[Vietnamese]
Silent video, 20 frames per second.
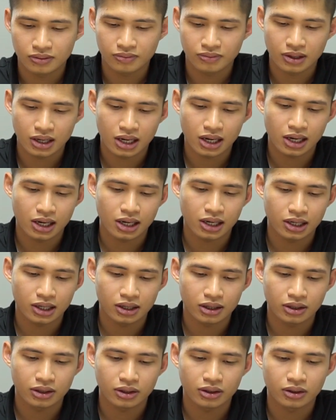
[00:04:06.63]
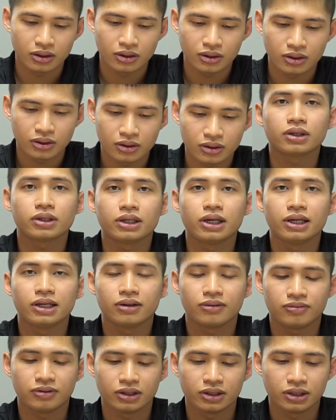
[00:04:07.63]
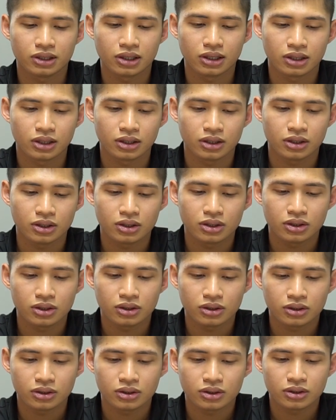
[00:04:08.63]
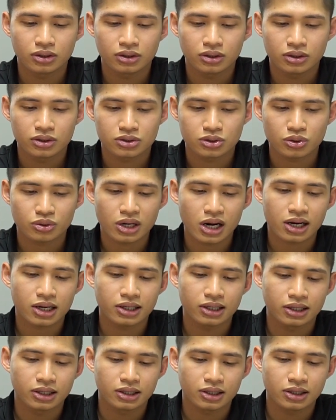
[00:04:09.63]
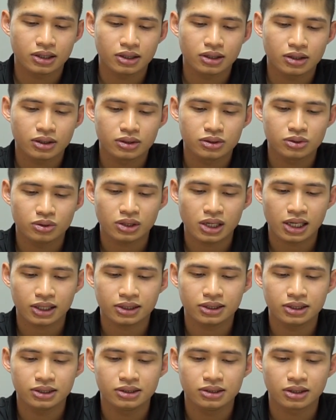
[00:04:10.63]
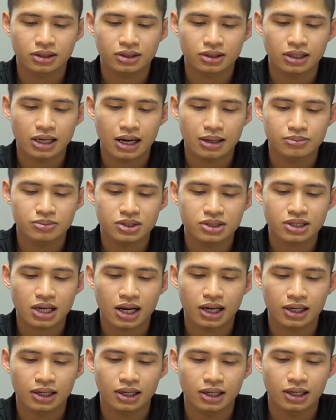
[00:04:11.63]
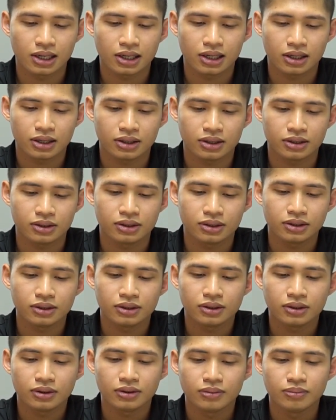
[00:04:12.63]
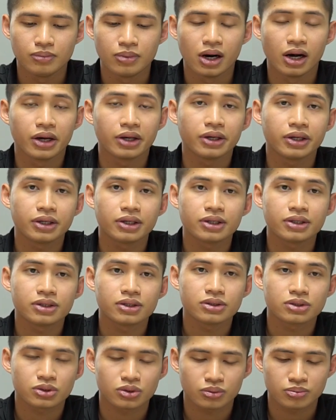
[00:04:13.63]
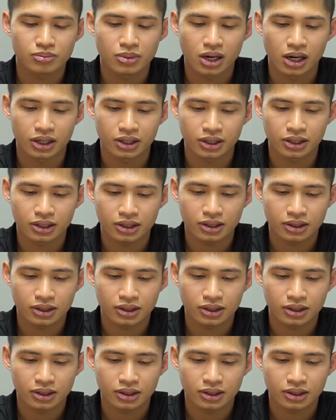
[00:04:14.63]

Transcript: và đây là phần uh, chốt đắt này Chốt ác thì được làm cái dạng là 10, chốt 10